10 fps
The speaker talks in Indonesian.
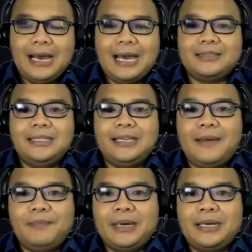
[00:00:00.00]

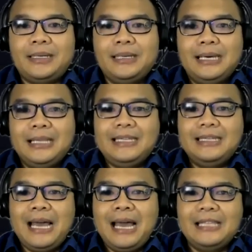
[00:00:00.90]
Artinya apa?
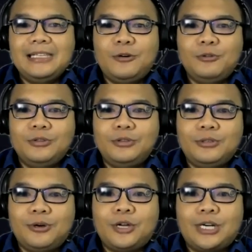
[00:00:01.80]
Tidak hanya
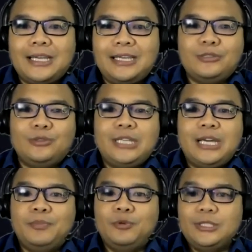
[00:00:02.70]
untuk orang yang sudah
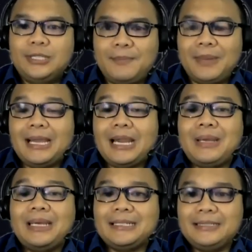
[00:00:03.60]
punya
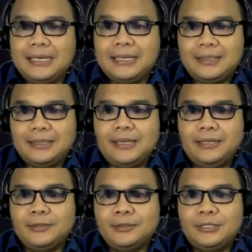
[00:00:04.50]
pengalaman kerja,
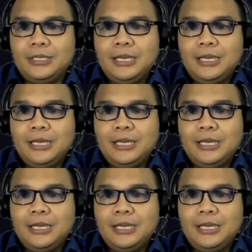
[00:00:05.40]
kayak gitu.